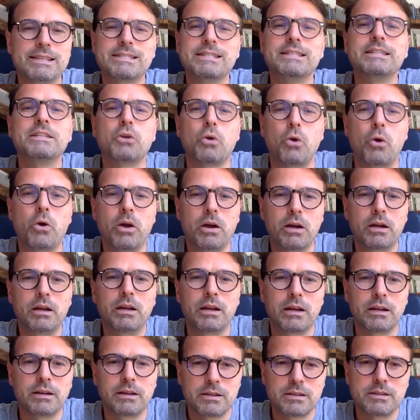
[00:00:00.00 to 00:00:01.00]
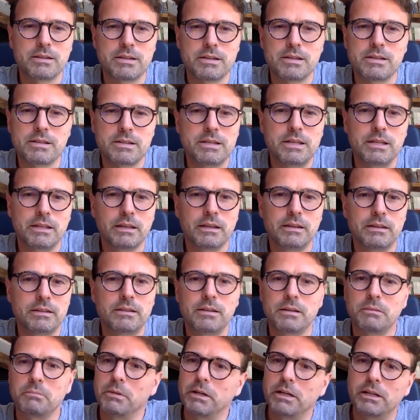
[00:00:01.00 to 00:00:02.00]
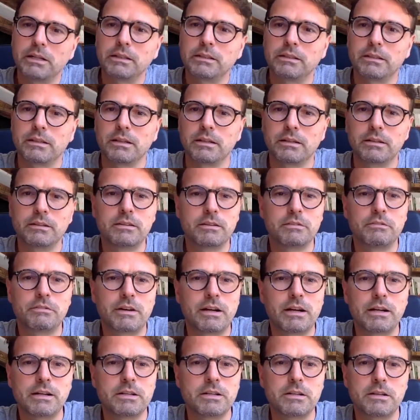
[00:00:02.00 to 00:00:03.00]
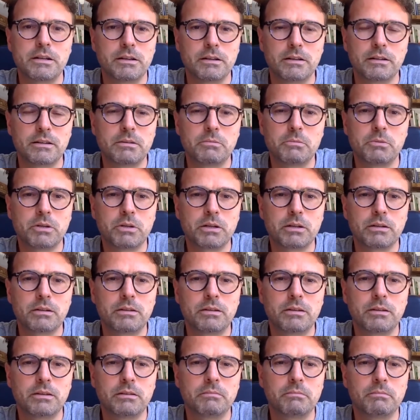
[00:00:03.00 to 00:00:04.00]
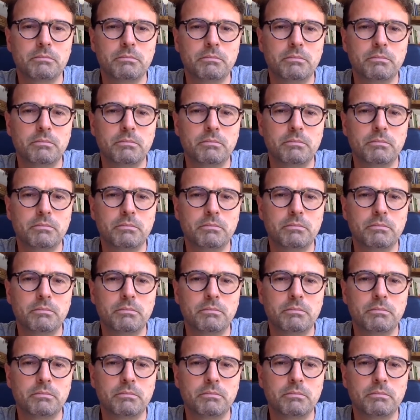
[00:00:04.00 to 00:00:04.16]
Berlin, kann, ein Fall für den Psychiater. dann ist er falsch in der Demokratie.